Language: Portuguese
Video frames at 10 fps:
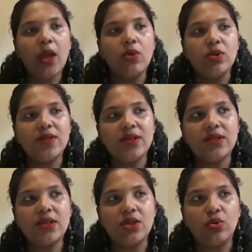Eu disse
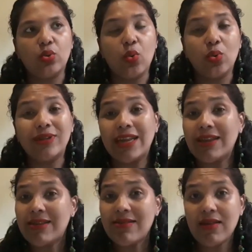assim, eu tô com
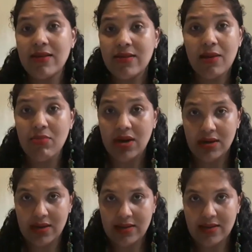36
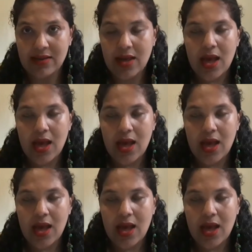semanas.